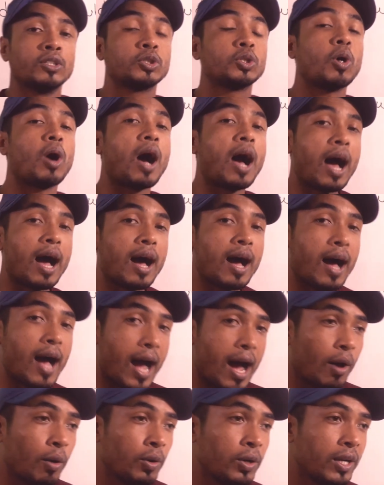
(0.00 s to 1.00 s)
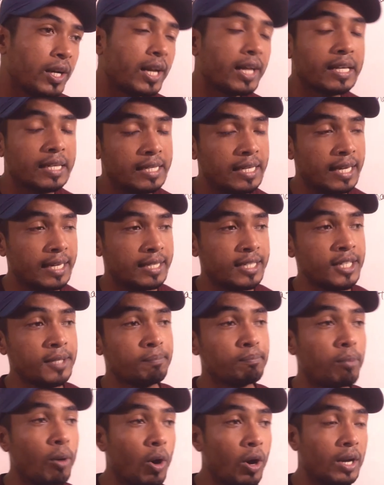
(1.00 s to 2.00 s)
তো অন্যরা কে কি
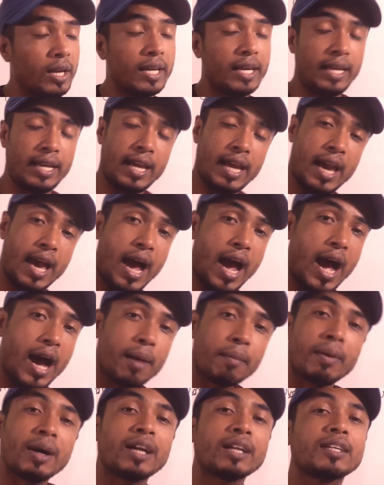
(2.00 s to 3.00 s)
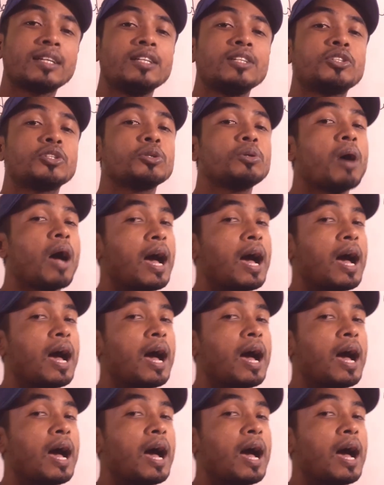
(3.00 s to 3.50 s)
বলে আমার কিছু